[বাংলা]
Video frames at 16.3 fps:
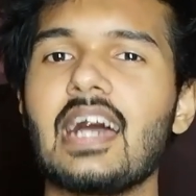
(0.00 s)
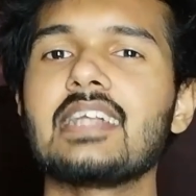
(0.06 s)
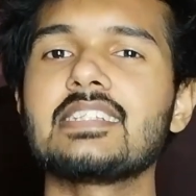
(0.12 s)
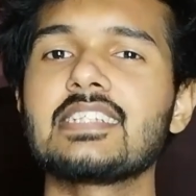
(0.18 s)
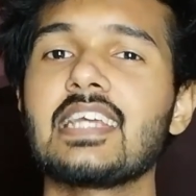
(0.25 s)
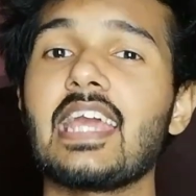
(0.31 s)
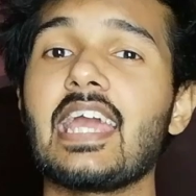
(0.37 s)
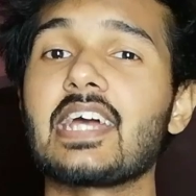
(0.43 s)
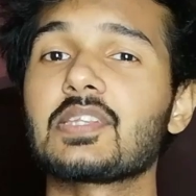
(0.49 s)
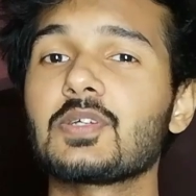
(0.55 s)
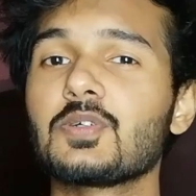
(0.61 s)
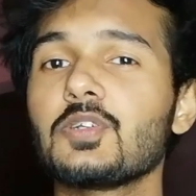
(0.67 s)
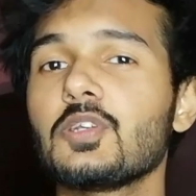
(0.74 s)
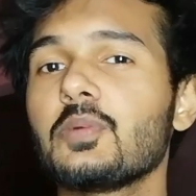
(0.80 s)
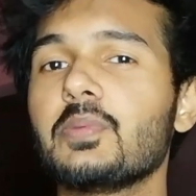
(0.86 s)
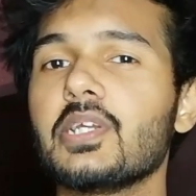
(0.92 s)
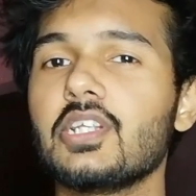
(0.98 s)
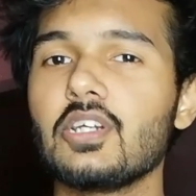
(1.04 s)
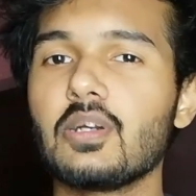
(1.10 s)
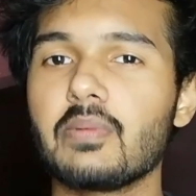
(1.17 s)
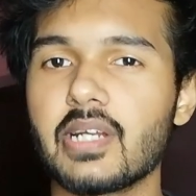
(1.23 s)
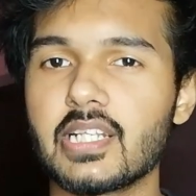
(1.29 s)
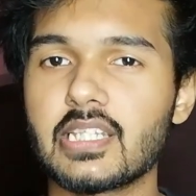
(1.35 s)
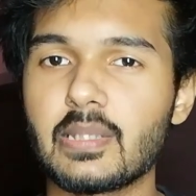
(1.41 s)
আজ এতগুলো
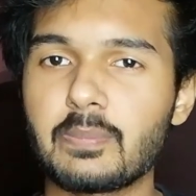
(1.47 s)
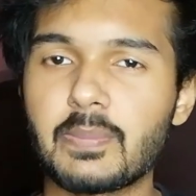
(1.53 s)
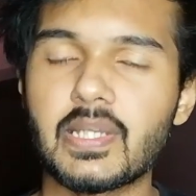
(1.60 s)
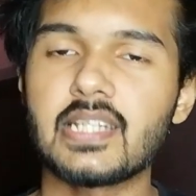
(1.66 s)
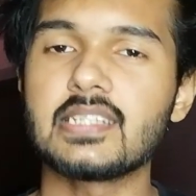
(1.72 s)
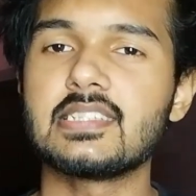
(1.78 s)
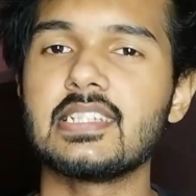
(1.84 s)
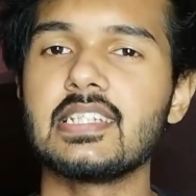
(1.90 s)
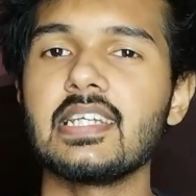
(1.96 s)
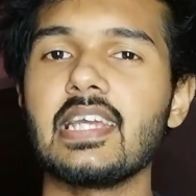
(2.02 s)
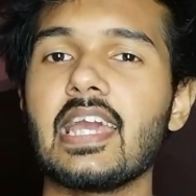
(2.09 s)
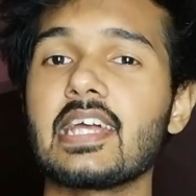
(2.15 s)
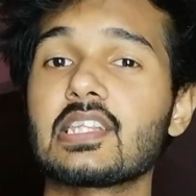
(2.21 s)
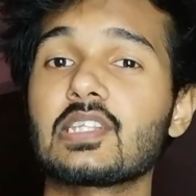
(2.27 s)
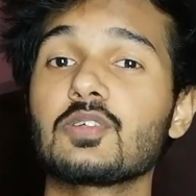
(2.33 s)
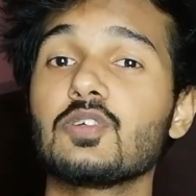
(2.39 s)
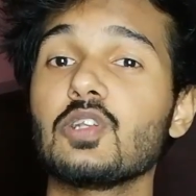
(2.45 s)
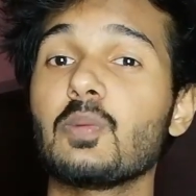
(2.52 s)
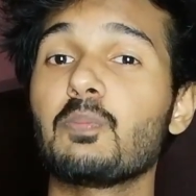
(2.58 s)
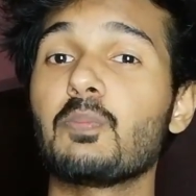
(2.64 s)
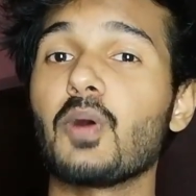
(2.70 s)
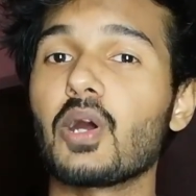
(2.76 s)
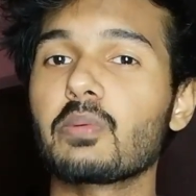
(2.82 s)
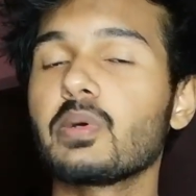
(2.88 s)
ভিডিও বানাতে পেরেছি এতগুলো
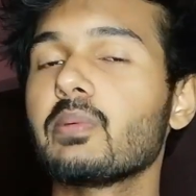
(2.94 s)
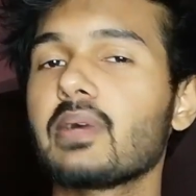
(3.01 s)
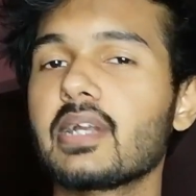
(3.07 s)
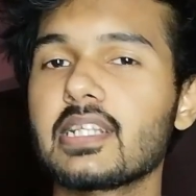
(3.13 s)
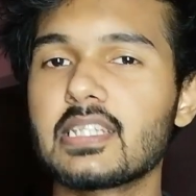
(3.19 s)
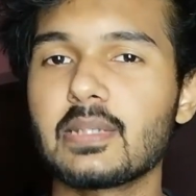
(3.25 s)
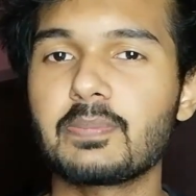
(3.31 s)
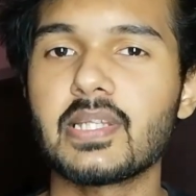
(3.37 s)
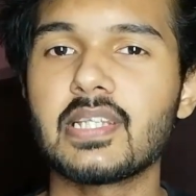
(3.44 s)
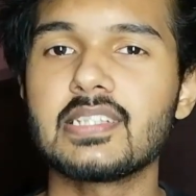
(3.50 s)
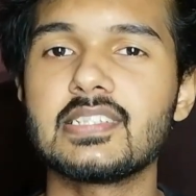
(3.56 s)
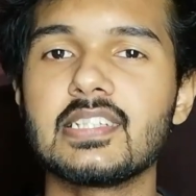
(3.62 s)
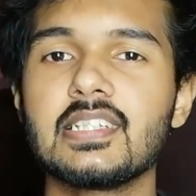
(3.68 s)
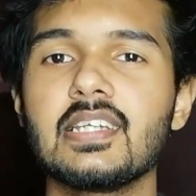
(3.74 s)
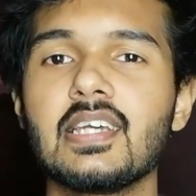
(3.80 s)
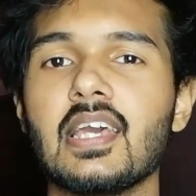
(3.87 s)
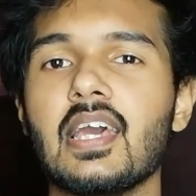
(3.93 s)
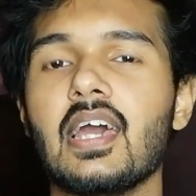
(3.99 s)
পর্ব বানাতে পেরেছি